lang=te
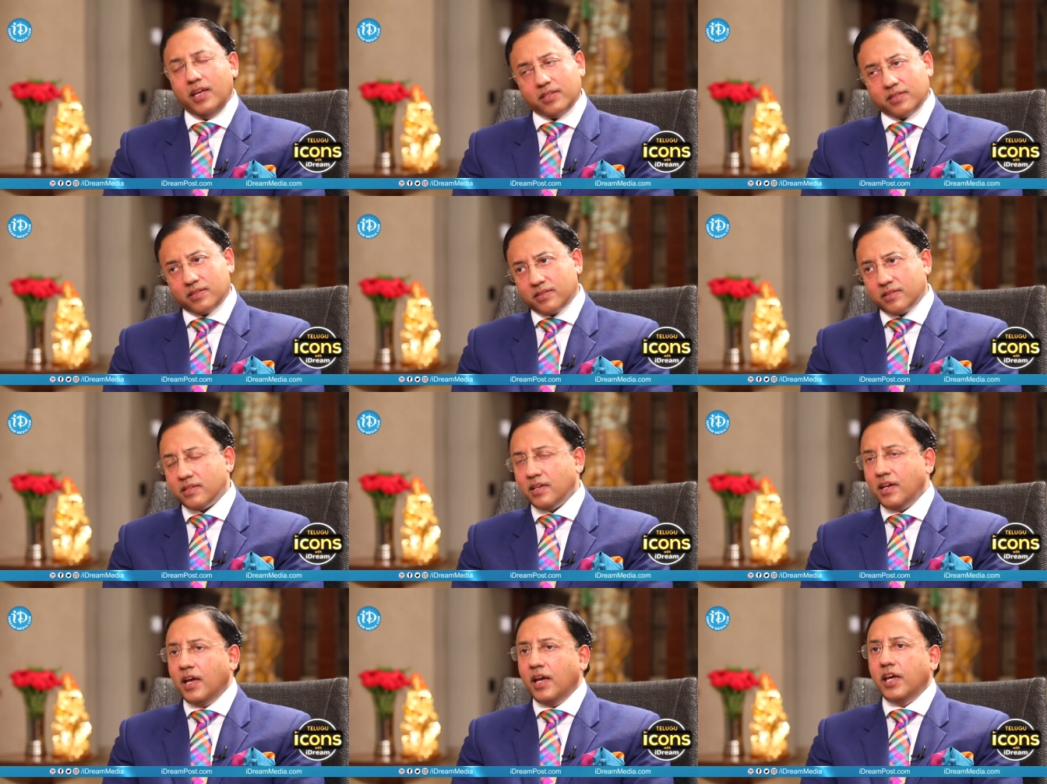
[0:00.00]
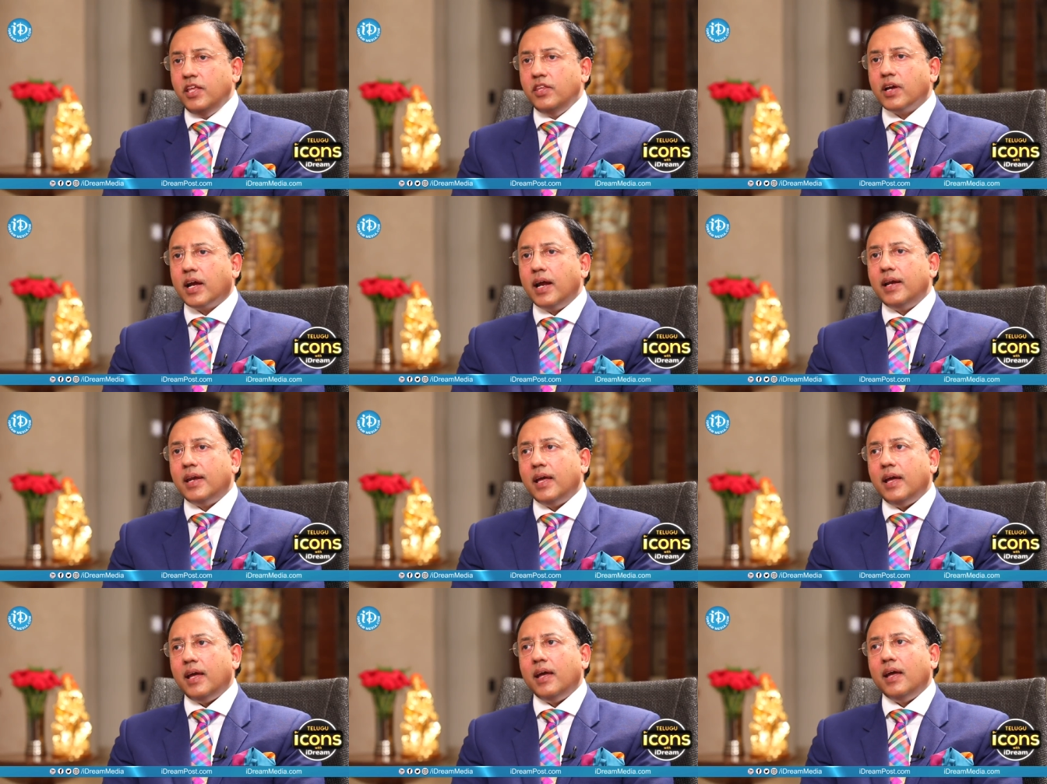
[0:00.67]
ఎస్
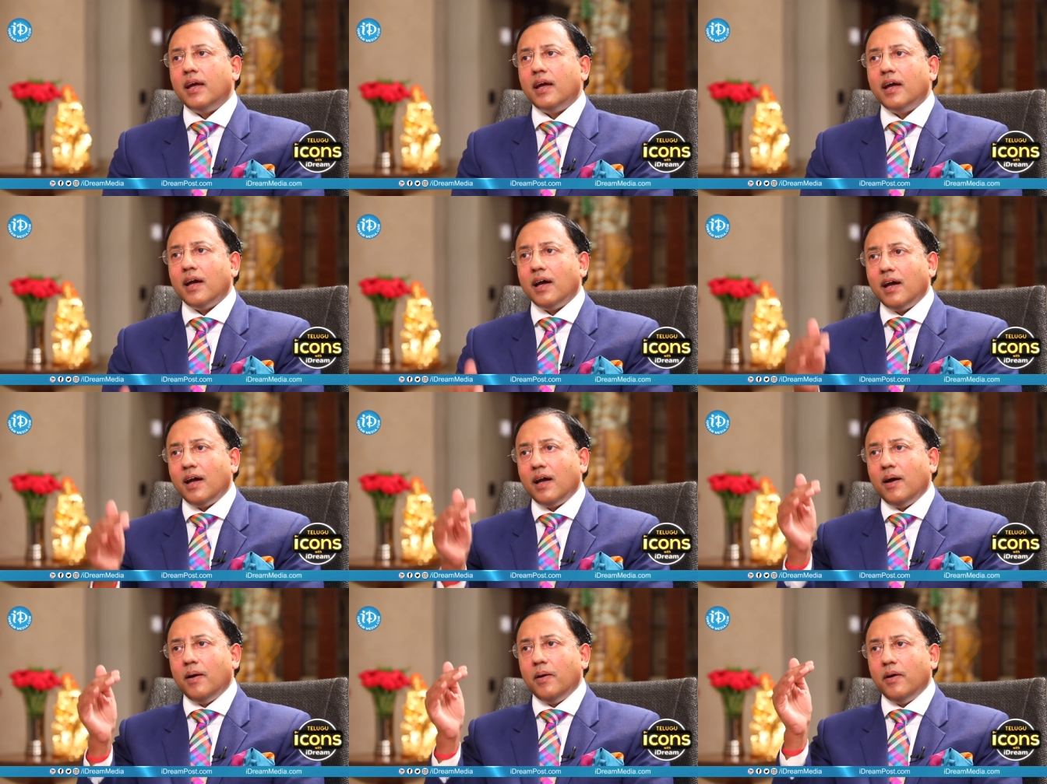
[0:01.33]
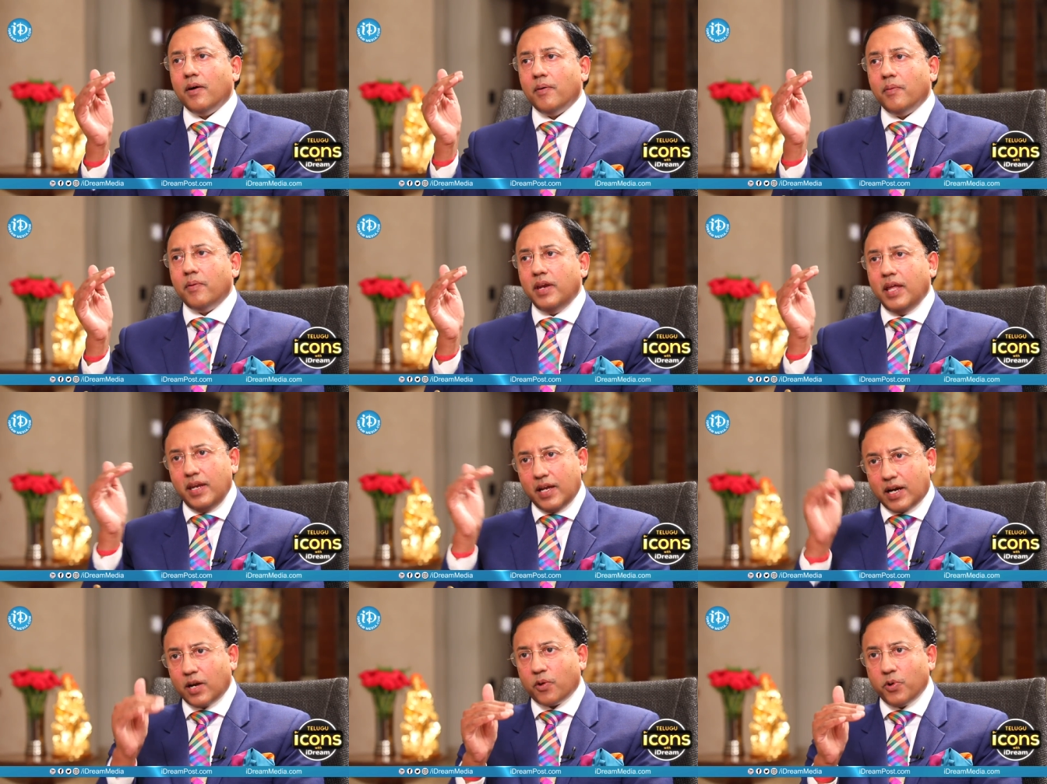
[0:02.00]
ఎందుకంటే
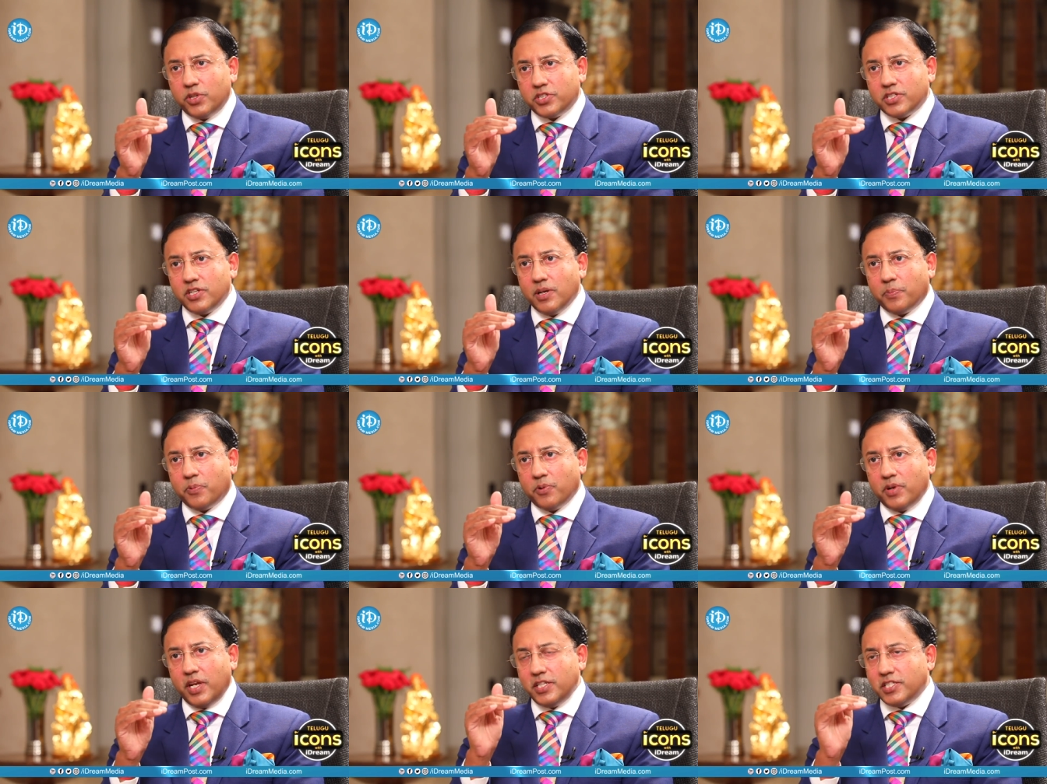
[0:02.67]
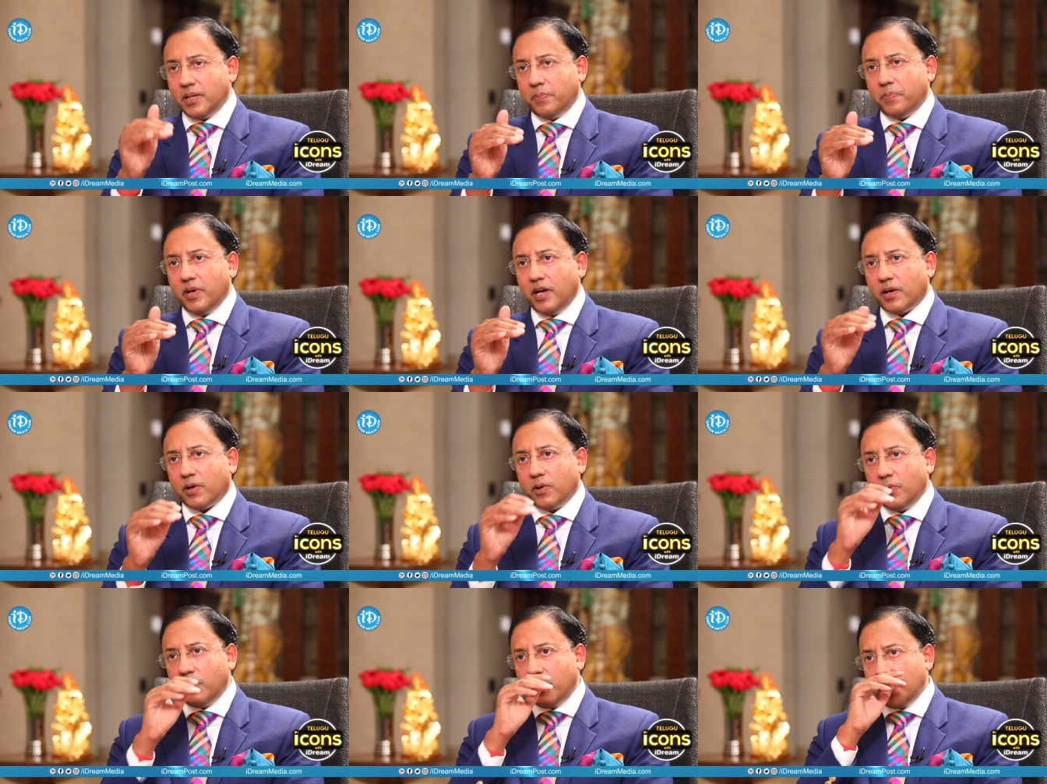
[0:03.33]
నేను ఇక్కడికి వచ్చినప్పుడు నేను
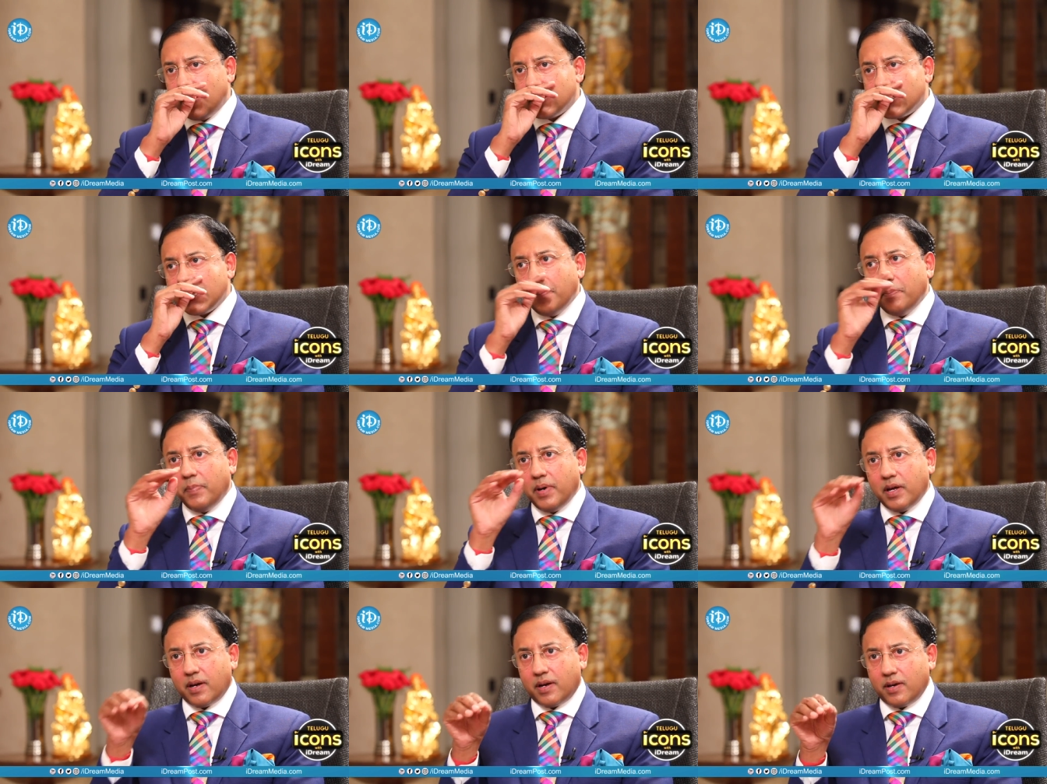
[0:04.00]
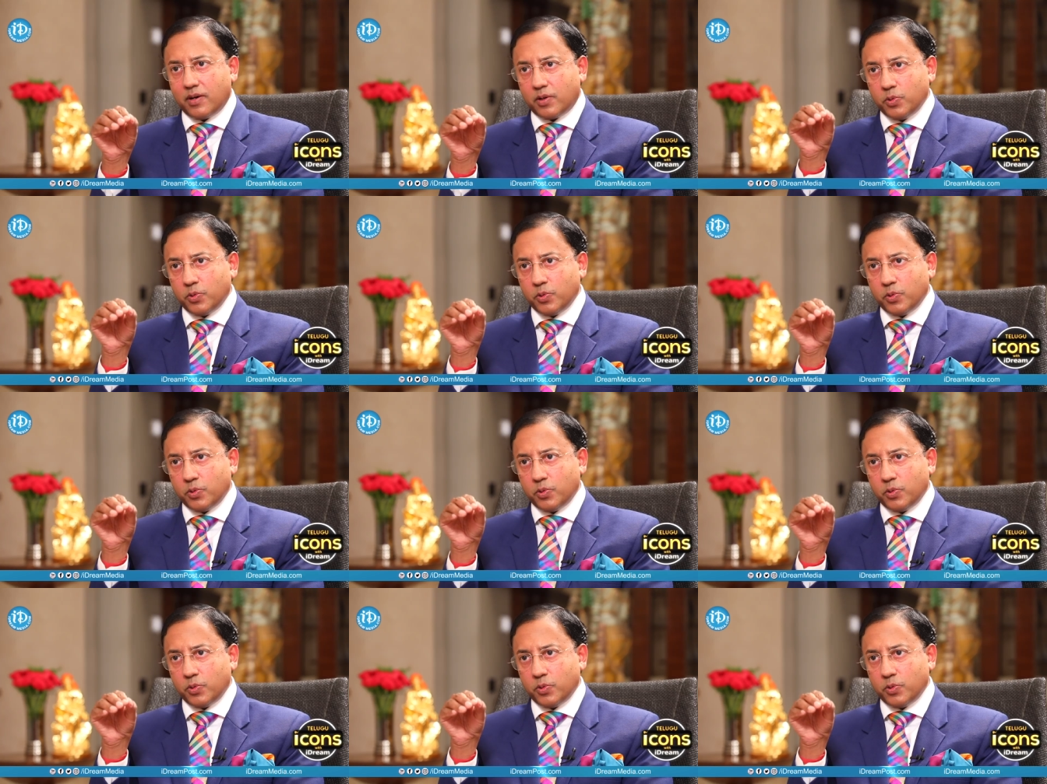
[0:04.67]
చెప్పినట్లు డిసెంబర్